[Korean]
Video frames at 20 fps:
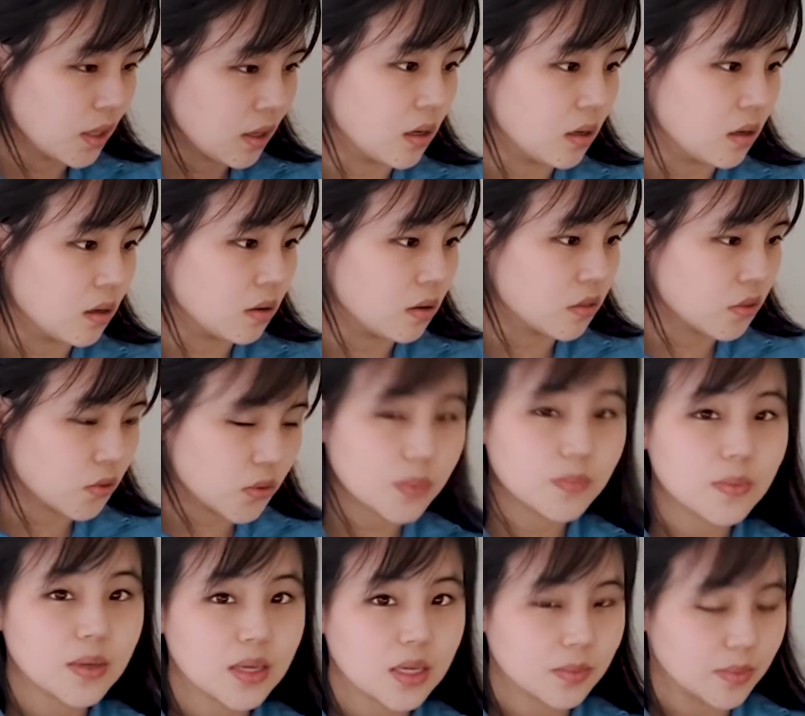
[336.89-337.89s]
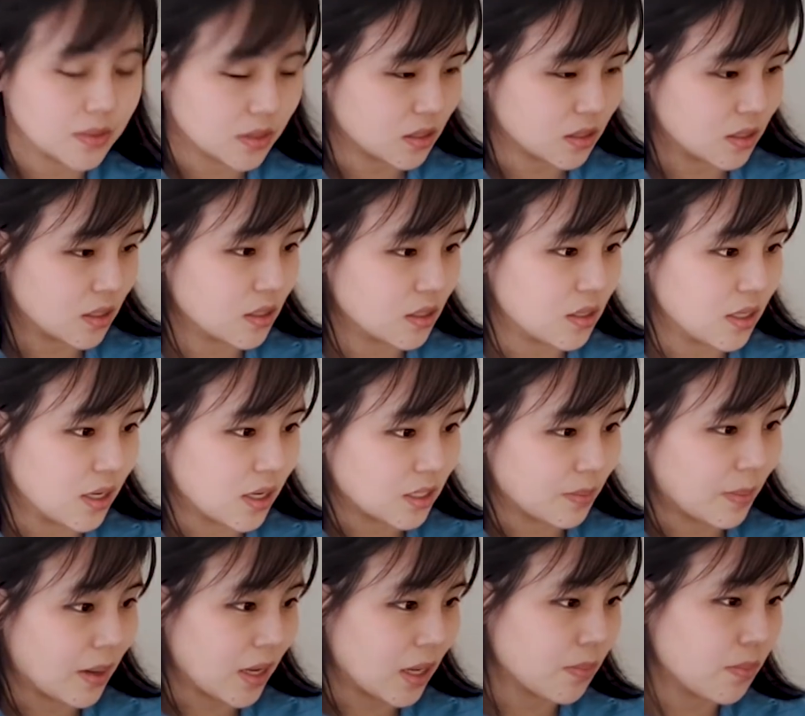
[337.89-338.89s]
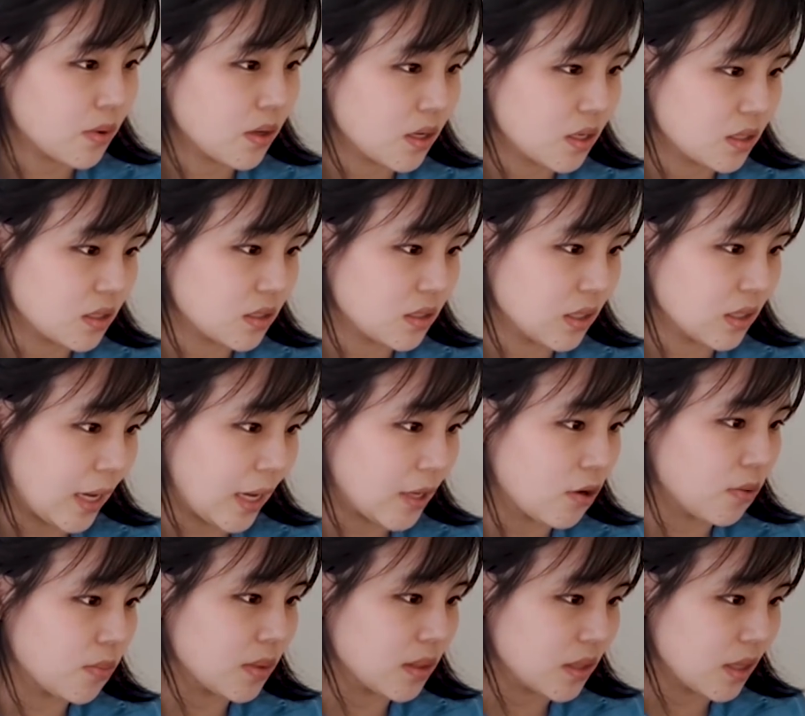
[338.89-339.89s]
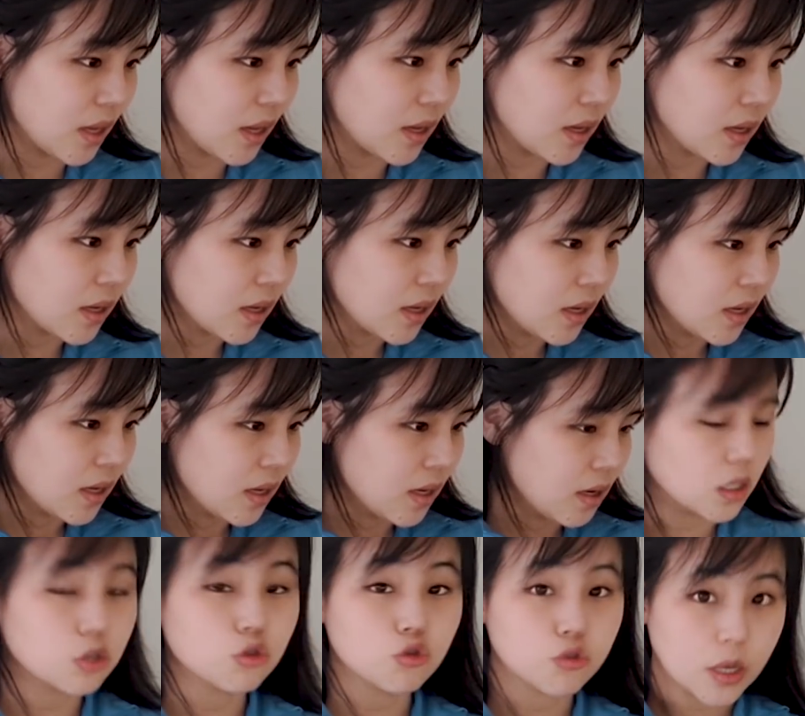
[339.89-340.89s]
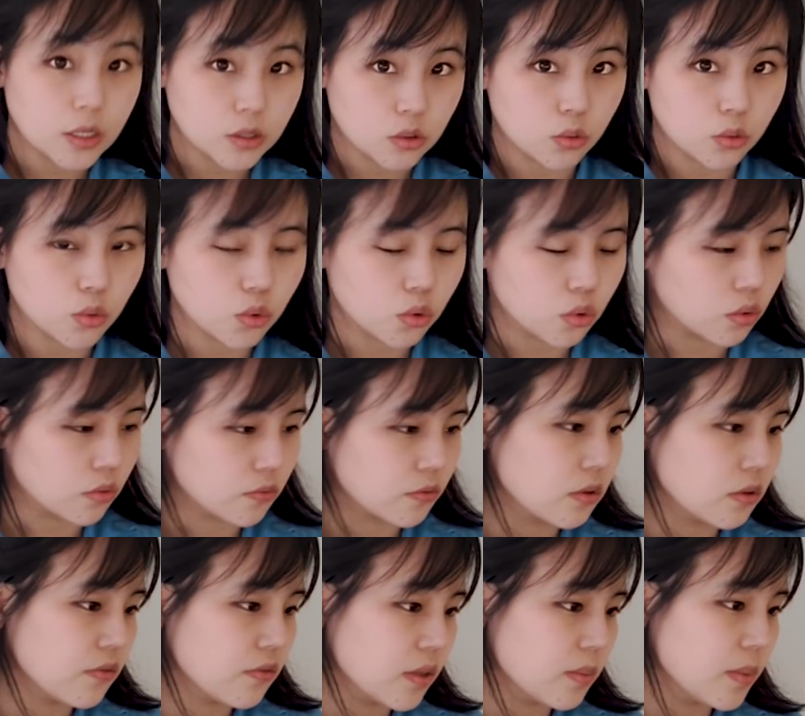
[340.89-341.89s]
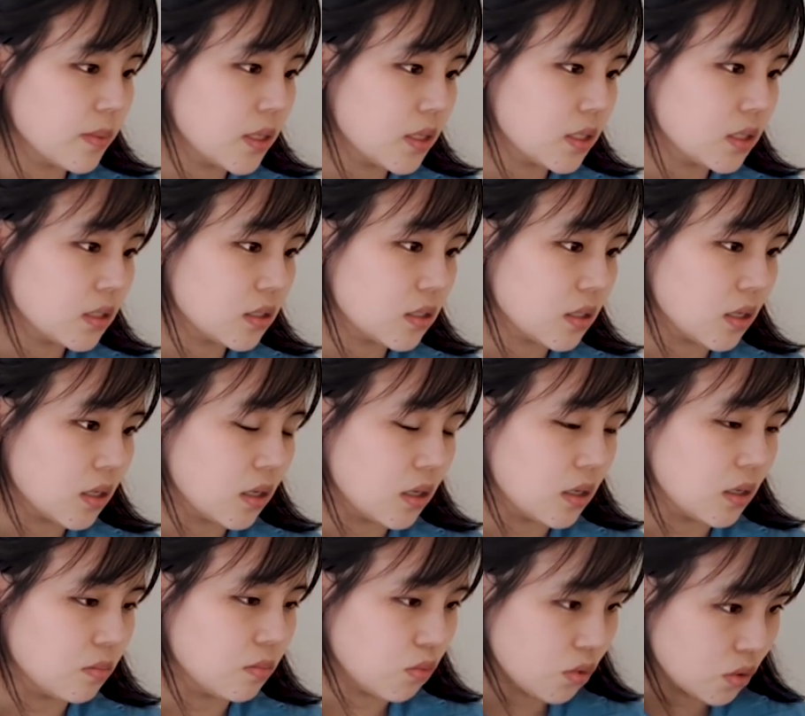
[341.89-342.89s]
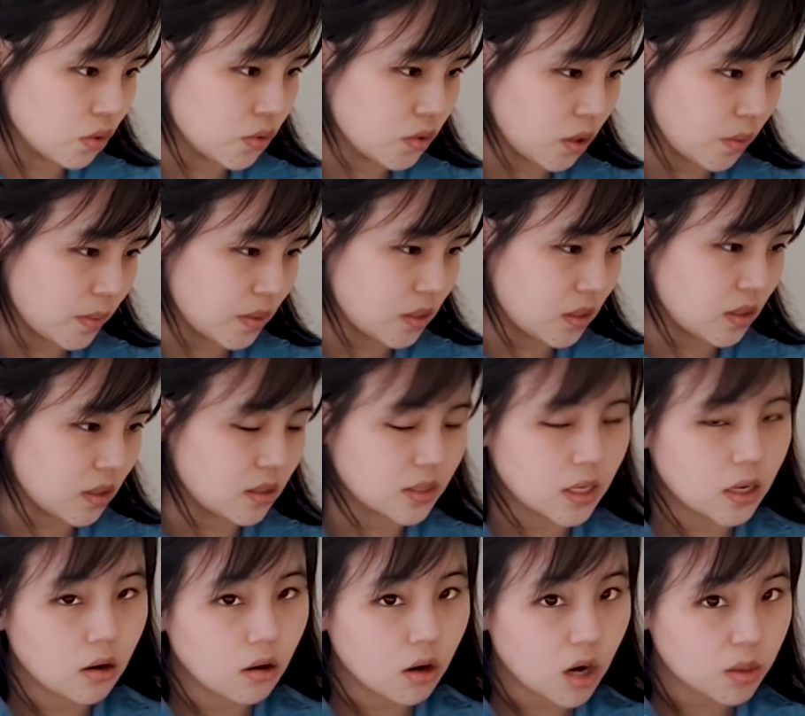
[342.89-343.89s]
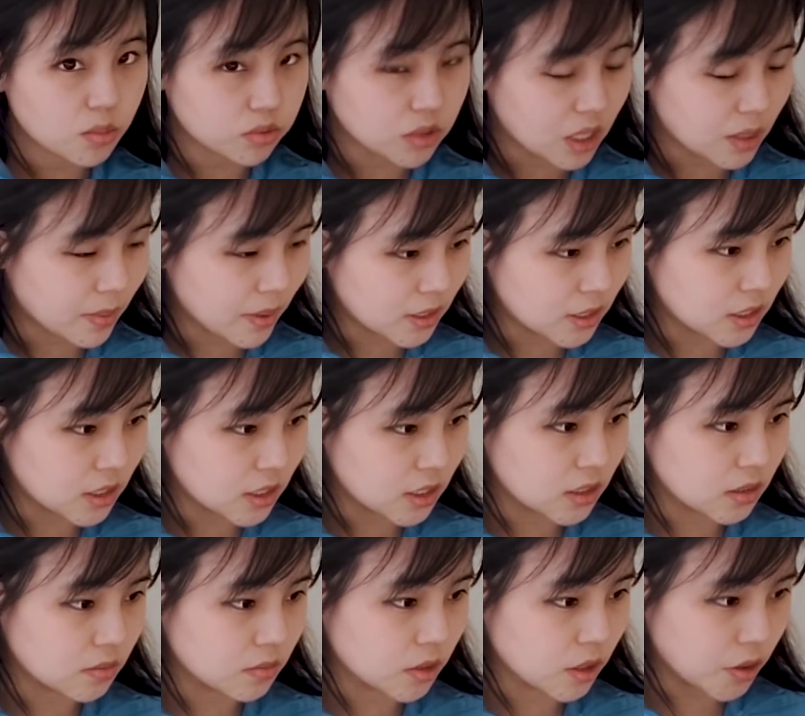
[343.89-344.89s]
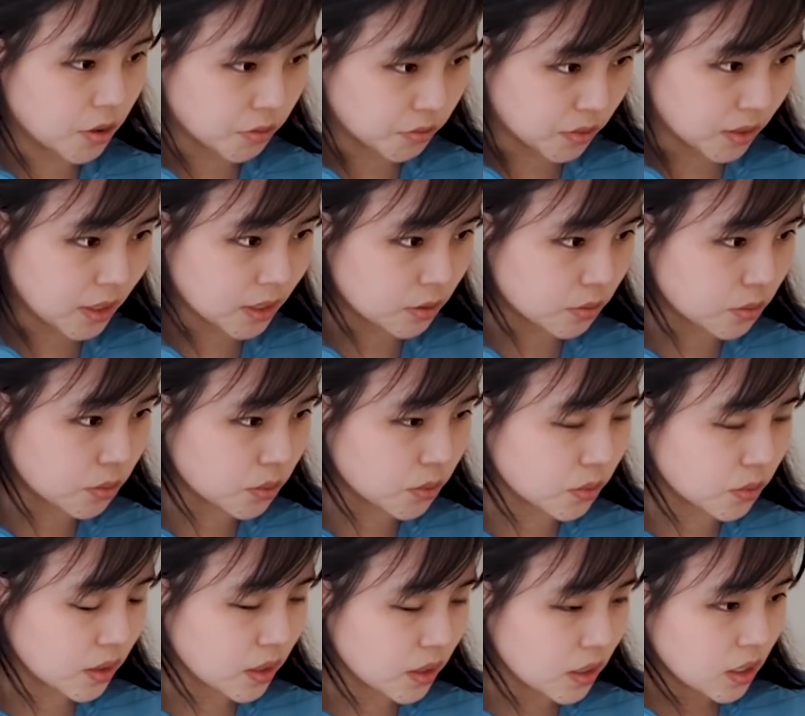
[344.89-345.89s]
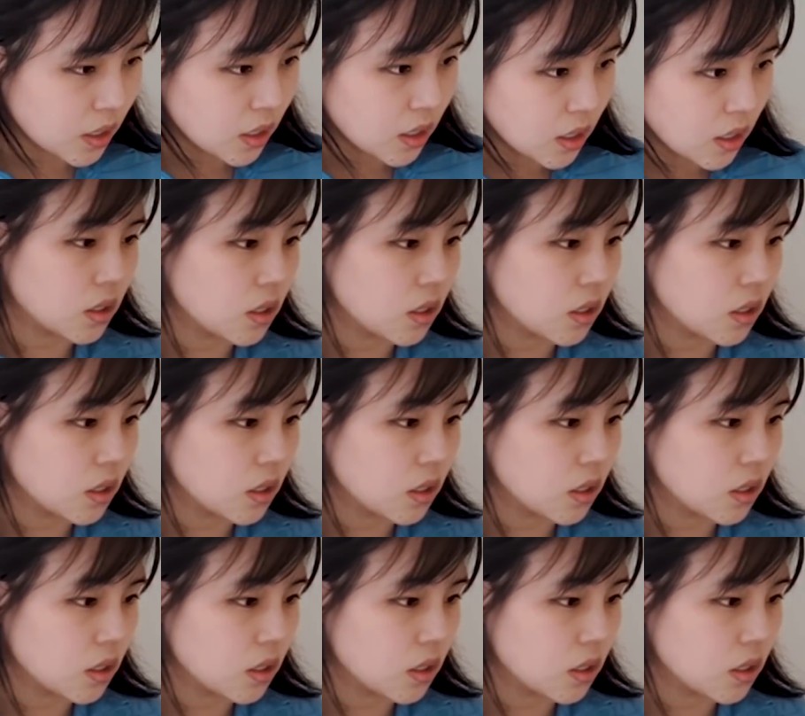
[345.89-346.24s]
어, 3P business 이게 이제 마켓플레이스 개념인데 어, 이 중에서도 fulfillment 어, 물류 서비스를 셀러가 부담하는 경우가 있고 어,